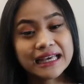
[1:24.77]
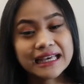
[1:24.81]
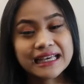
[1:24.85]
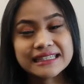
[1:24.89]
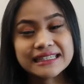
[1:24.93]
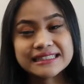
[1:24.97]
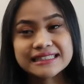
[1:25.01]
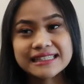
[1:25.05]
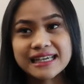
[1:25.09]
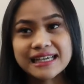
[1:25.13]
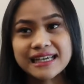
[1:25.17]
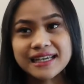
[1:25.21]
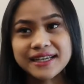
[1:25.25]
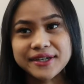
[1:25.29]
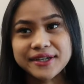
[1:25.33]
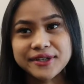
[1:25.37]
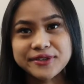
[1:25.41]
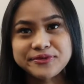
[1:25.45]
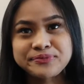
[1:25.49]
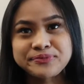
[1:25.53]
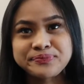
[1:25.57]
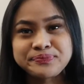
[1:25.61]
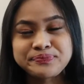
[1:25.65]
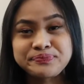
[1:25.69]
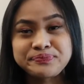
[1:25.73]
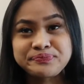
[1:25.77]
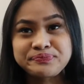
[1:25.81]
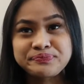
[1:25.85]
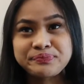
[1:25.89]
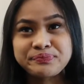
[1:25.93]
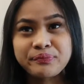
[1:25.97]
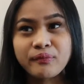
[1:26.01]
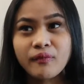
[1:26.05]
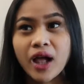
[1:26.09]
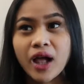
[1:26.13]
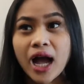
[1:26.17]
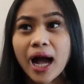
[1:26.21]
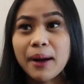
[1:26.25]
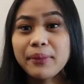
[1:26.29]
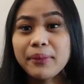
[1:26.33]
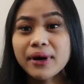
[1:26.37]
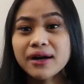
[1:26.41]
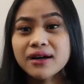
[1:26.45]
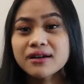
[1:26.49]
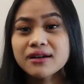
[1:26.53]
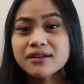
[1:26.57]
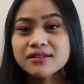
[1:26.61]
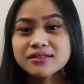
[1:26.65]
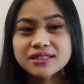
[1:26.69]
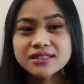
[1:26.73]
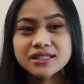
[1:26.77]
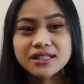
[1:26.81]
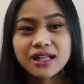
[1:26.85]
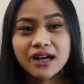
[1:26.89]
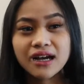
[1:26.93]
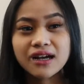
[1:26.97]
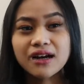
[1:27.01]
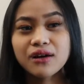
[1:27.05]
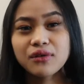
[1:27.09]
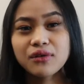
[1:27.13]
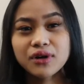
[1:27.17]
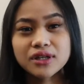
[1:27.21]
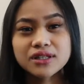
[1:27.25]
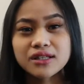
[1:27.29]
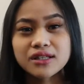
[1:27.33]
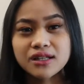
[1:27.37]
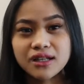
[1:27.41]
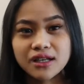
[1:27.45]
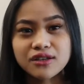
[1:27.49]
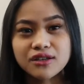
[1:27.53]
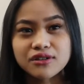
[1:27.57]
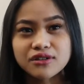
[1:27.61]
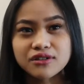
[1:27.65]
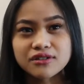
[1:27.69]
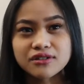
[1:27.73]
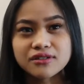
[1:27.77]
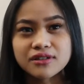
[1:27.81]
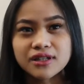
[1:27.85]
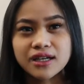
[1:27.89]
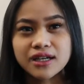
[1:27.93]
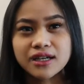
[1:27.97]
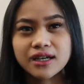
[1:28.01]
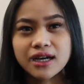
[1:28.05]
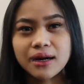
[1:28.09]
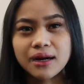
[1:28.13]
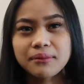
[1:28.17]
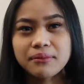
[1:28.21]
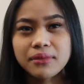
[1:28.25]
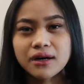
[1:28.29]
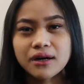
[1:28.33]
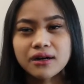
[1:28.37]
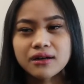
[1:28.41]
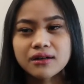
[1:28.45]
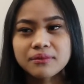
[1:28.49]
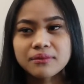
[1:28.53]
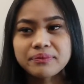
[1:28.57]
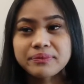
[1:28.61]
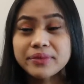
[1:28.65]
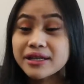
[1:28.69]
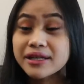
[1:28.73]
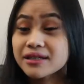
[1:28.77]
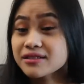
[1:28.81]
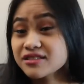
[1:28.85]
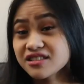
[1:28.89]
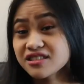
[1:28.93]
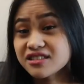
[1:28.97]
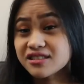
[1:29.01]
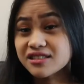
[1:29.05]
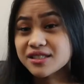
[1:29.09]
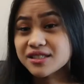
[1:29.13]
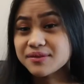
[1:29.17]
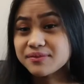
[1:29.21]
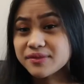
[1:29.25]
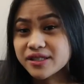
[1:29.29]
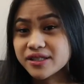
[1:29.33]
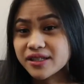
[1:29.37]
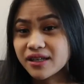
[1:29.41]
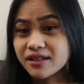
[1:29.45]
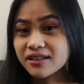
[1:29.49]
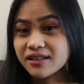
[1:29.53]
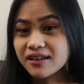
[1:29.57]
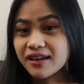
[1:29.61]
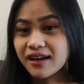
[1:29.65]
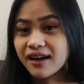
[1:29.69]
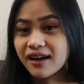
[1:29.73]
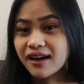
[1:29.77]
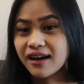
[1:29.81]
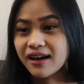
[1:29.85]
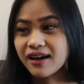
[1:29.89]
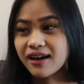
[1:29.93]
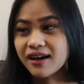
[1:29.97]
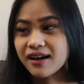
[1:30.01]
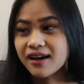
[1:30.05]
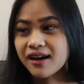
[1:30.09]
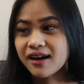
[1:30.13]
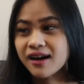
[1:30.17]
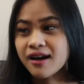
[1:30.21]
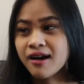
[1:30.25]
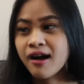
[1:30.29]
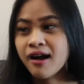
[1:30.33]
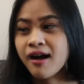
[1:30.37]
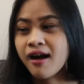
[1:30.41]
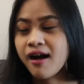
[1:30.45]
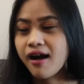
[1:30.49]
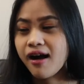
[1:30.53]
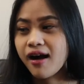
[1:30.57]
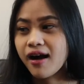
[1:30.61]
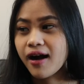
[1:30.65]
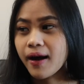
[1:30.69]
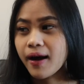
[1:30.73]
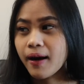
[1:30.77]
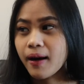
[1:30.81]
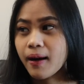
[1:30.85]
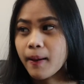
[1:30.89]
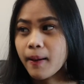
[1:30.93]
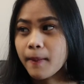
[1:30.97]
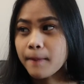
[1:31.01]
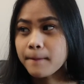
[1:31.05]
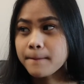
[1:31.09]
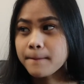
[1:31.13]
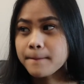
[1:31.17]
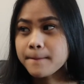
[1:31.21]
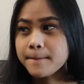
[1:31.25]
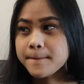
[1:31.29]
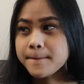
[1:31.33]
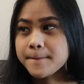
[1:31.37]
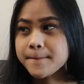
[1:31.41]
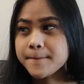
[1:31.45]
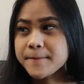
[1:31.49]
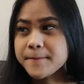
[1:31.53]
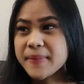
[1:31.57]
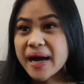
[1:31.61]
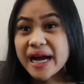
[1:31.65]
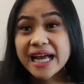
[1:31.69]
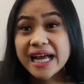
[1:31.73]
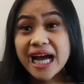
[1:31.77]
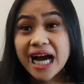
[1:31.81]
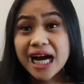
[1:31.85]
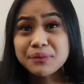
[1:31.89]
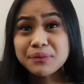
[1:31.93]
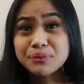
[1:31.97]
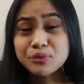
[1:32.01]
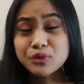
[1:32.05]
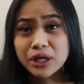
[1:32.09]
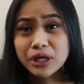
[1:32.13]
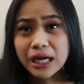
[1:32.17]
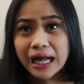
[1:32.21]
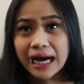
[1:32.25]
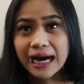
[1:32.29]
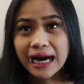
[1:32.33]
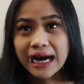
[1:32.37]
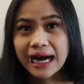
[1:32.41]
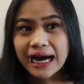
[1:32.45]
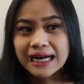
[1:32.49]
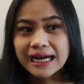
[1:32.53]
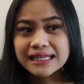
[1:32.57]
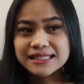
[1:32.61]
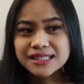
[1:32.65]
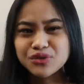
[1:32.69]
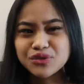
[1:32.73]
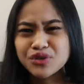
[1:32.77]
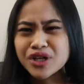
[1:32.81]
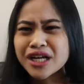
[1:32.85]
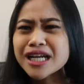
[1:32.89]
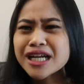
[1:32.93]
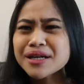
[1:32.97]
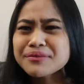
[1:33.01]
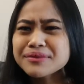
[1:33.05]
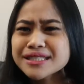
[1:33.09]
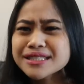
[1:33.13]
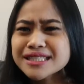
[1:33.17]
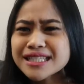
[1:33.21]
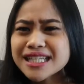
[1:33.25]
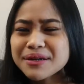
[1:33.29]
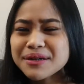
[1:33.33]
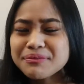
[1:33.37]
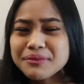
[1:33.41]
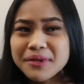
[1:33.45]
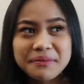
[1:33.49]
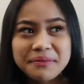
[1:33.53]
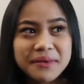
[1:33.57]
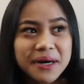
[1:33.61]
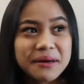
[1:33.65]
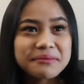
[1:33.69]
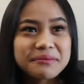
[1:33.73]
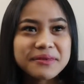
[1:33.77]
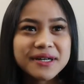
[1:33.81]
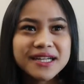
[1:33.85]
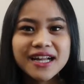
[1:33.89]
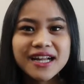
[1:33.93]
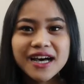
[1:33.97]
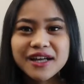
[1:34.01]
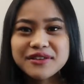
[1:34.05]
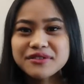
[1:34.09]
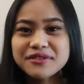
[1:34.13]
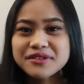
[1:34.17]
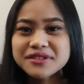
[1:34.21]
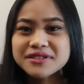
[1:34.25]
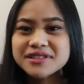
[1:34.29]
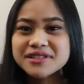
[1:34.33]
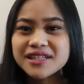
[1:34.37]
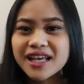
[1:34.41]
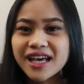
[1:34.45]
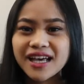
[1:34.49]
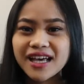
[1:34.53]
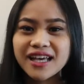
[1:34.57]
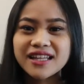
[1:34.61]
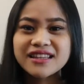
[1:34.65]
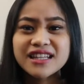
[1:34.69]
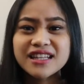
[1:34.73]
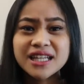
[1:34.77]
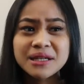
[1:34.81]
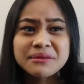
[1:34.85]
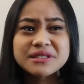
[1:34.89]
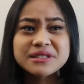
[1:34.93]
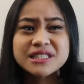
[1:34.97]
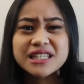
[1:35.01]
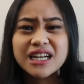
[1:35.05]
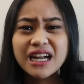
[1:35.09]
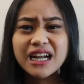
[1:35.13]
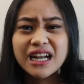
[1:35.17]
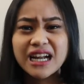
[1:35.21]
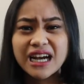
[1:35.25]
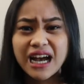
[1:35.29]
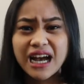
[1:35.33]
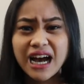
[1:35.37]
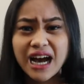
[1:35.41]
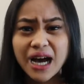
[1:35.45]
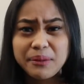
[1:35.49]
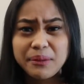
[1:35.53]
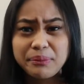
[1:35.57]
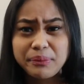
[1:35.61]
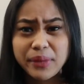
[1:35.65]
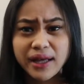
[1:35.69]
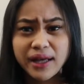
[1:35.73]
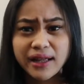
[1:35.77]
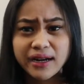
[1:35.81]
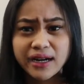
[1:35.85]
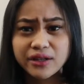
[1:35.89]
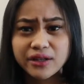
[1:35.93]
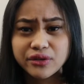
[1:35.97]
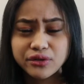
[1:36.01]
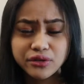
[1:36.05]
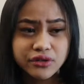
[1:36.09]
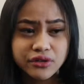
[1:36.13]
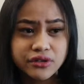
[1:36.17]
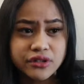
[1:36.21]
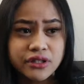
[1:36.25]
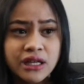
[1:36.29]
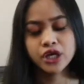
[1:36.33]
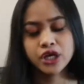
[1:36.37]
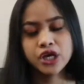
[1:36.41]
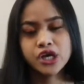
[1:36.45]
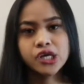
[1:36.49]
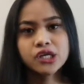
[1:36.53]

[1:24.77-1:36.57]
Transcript: Kasi, habang ginagawa nila yon like, habang pinagchismisan ka, um, hayaan mo lang. Kasi wala naman silang mapapala doon, te. Hindi naman sila nagkakapera doon.